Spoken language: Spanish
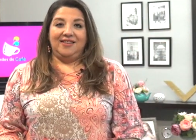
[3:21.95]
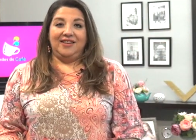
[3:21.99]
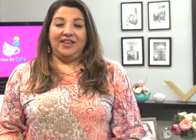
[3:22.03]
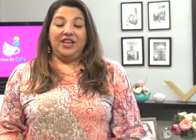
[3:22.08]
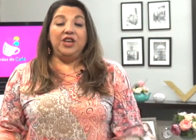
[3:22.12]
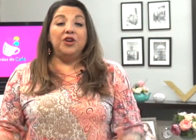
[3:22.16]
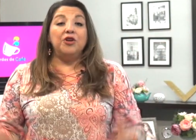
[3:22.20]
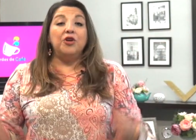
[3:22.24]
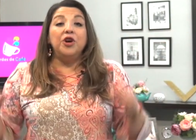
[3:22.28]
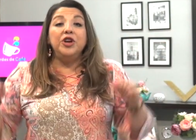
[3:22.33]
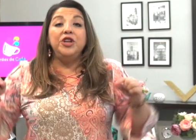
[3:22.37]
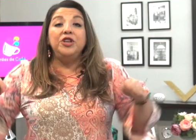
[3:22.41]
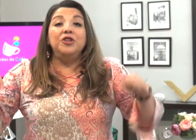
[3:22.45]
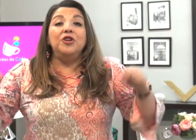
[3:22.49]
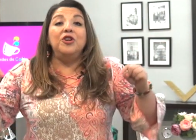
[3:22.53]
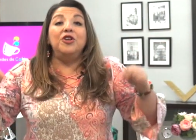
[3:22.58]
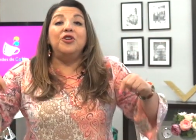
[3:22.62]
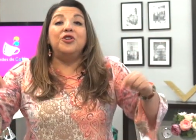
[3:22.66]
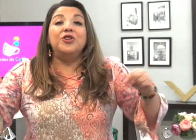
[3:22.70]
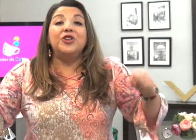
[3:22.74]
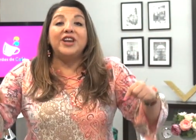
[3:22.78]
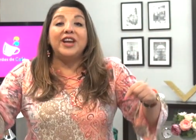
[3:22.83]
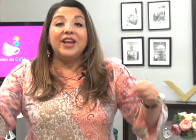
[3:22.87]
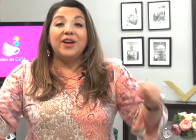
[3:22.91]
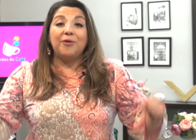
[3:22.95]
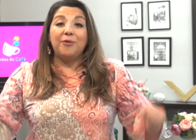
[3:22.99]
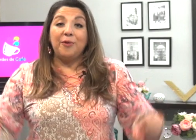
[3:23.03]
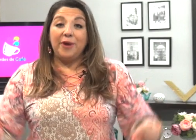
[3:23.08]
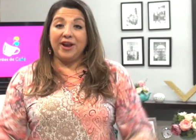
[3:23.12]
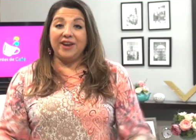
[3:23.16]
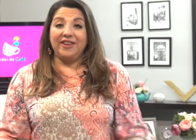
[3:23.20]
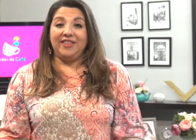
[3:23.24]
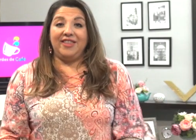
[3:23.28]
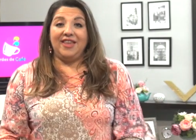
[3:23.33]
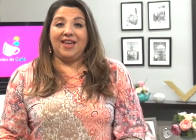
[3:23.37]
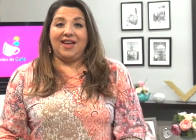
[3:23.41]
Y hoy no lo
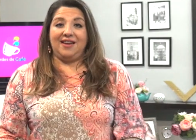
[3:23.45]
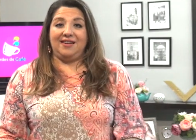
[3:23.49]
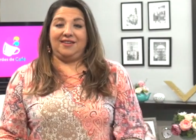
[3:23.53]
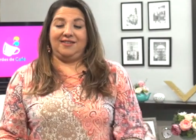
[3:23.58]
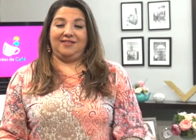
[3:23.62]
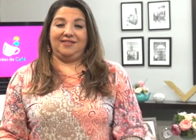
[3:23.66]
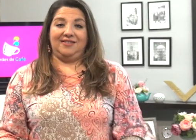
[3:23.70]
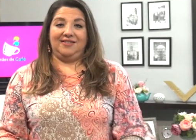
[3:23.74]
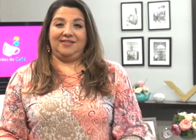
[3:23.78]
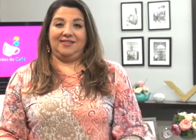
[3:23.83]
recuerdan,